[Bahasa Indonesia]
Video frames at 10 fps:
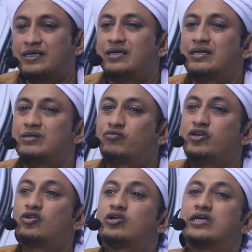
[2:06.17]
Karena
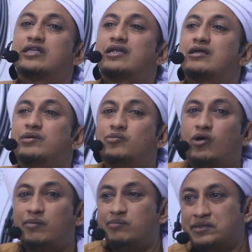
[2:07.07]
figur kita Nabi
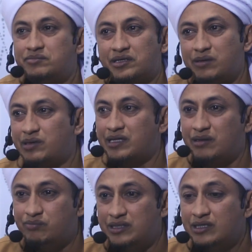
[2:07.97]
Muhammad, bagaimana
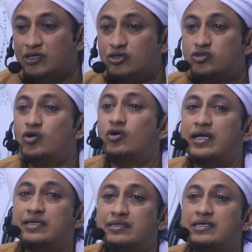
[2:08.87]
Nabi
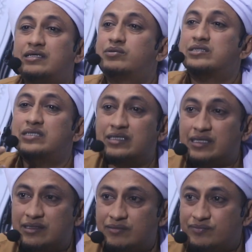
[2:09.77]
sholatnya
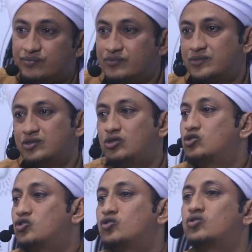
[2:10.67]
dipersingkat
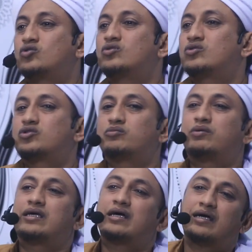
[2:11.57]
untuk
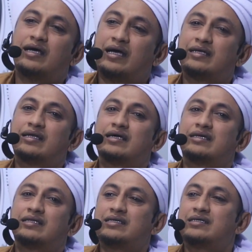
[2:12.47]
supaya anak
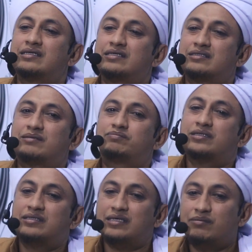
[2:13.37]
ini
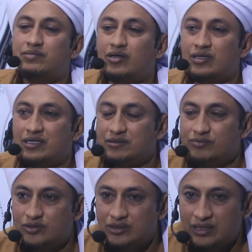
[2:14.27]
cepat diambil oleh
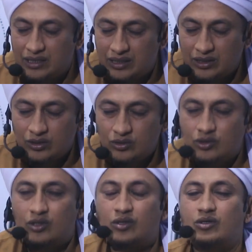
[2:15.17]
ibunya
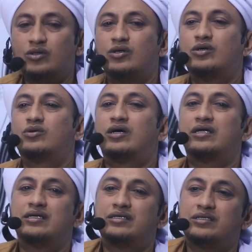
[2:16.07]
sallallahu
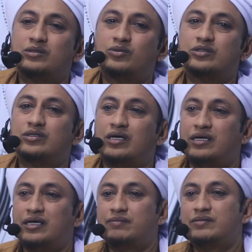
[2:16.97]
alaihi
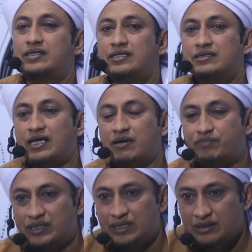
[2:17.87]
wasallam.
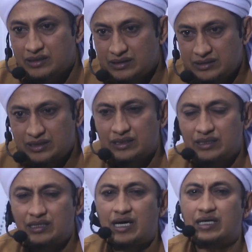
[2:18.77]
Tapi jika
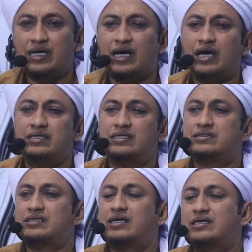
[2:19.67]
tidak ada hal
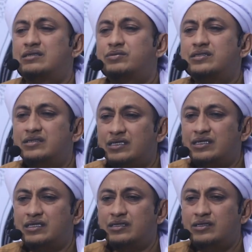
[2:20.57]
yang sangat
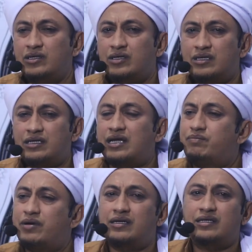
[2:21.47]
penting,
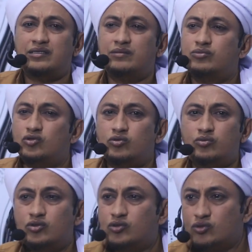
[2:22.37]
kenapa Anda
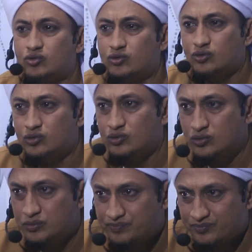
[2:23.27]

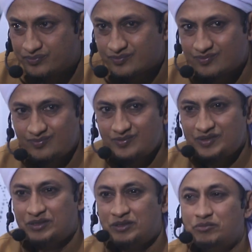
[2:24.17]
terburu-buru?
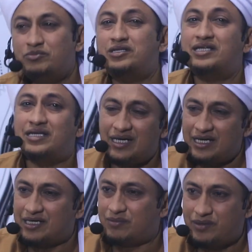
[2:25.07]

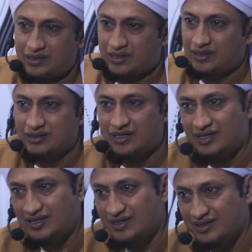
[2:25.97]
Berzikirlah kepada
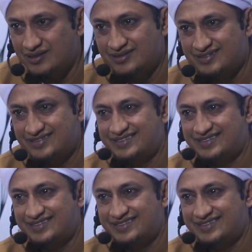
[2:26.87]
Allah.